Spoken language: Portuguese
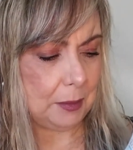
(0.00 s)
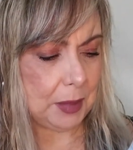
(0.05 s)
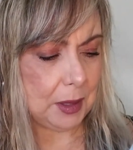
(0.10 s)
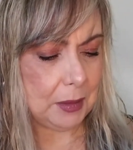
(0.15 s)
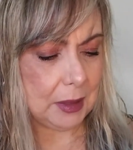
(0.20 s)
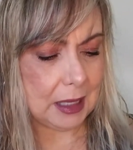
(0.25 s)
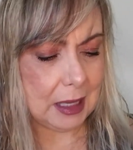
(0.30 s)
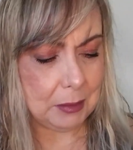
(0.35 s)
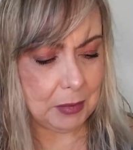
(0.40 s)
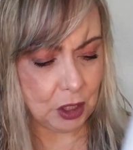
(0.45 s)

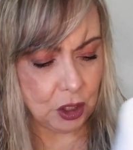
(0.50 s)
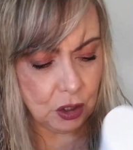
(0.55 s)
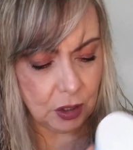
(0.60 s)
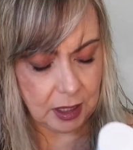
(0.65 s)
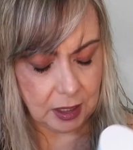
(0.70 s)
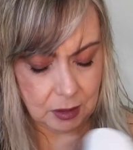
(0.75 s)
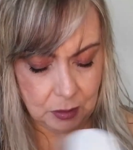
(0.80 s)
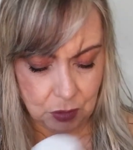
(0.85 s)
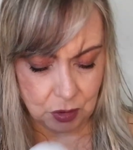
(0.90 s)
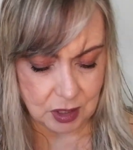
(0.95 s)
Primeiramente, eu
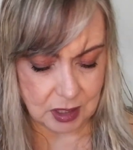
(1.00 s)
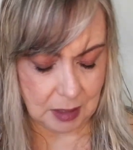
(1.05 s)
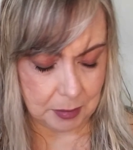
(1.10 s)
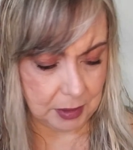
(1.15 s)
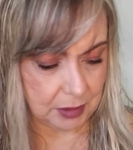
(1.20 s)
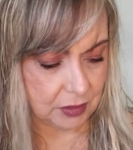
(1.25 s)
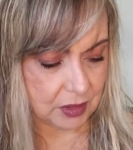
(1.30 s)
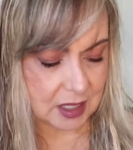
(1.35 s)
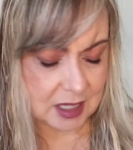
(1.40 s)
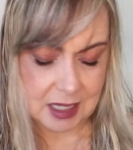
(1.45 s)
quero mostrar
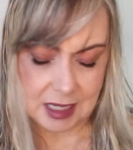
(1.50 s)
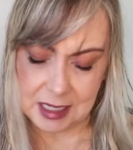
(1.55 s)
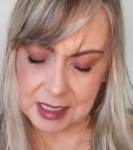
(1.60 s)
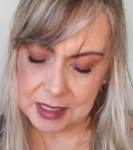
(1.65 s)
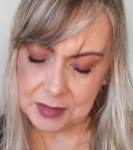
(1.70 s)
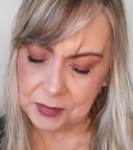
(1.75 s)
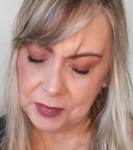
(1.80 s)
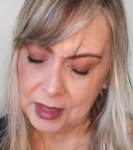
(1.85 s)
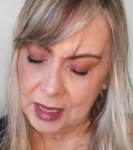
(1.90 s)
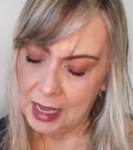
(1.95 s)
para
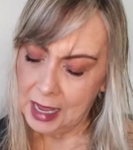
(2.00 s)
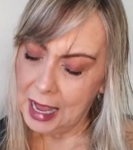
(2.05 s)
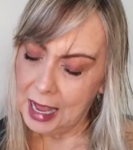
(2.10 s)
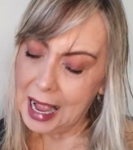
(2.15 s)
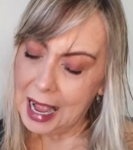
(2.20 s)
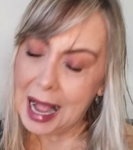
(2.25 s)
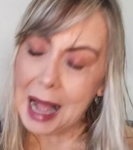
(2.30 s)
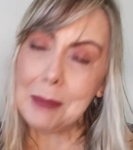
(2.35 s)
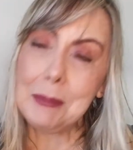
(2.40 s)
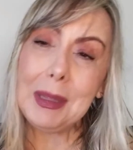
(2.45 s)
vocês
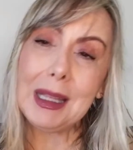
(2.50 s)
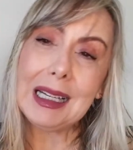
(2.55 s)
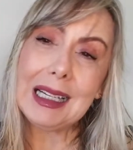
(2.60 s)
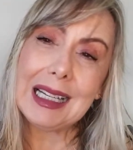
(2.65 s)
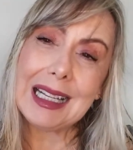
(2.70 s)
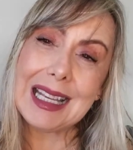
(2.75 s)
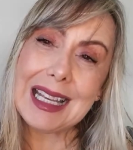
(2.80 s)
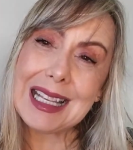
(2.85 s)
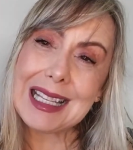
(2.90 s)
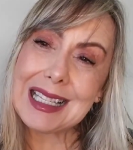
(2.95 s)
a
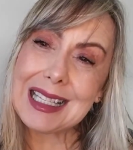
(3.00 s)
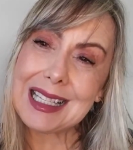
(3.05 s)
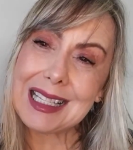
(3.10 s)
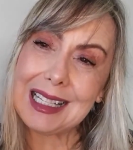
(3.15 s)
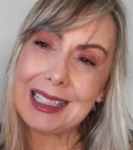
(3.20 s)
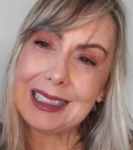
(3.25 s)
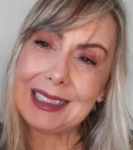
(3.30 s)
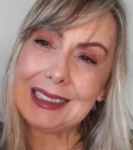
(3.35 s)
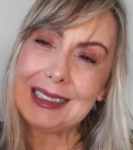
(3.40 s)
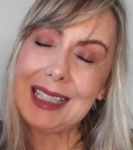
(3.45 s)

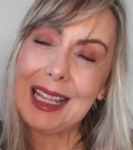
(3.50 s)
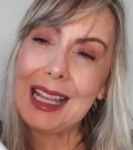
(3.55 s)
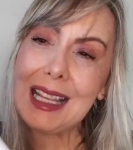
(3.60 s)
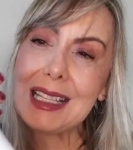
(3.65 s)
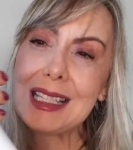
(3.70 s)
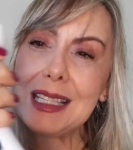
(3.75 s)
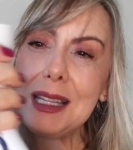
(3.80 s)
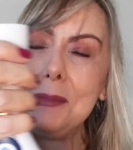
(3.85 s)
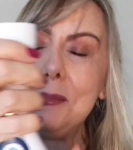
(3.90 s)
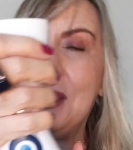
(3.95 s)
beleza
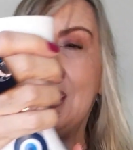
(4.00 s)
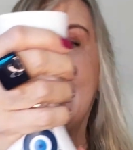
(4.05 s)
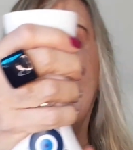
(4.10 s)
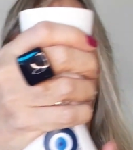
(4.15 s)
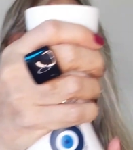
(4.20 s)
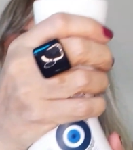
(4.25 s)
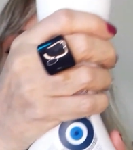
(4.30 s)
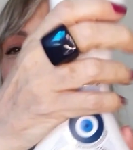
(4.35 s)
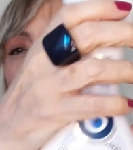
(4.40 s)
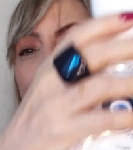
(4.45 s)
desta
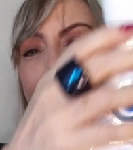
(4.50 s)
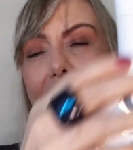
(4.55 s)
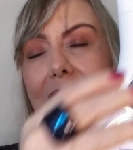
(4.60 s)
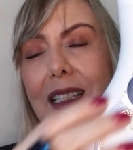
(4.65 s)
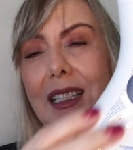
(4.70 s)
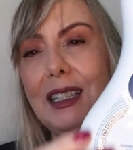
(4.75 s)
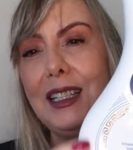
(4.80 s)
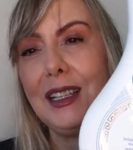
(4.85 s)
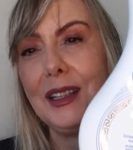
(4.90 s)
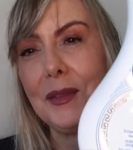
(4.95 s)
embalagem
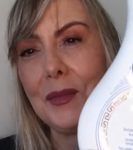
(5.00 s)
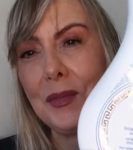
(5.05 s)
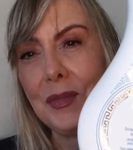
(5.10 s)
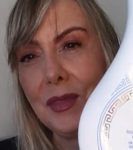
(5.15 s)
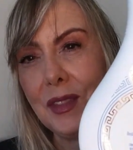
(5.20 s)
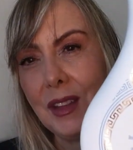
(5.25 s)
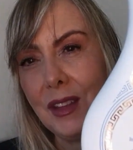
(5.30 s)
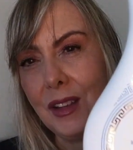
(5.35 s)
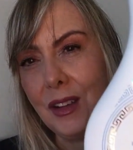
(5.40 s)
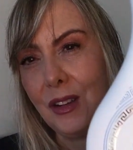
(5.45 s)
aqui.
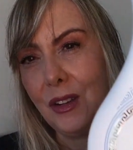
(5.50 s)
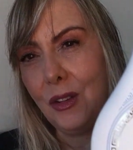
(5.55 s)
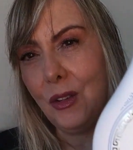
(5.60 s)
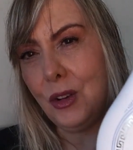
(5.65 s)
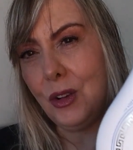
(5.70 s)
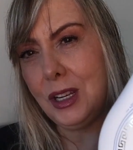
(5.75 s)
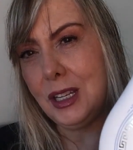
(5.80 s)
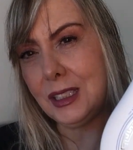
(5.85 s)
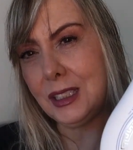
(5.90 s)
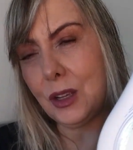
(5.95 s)

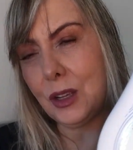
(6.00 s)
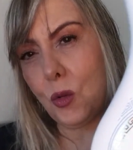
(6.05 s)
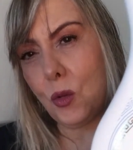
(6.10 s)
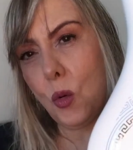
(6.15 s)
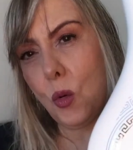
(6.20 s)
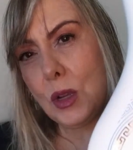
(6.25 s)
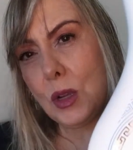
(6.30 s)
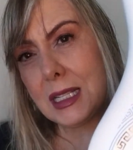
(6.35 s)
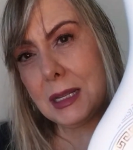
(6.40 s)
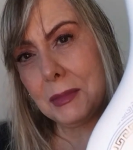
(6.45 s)
Olha que
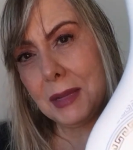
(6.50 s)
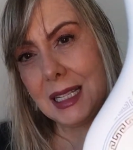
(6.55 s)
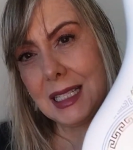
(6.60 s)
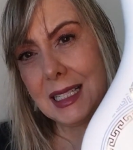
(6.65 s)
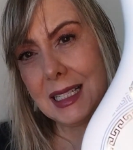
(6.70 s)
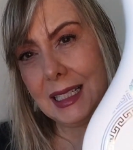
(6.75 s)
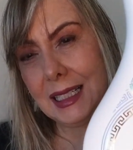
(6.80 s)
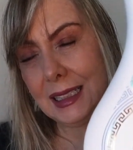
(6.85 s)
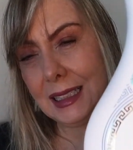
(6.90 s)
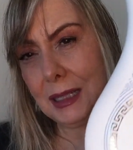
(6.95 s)
coisa
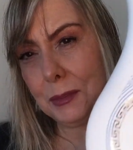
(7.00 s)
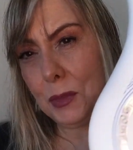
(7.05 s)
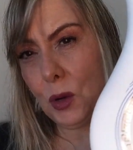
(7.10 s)
mais linda.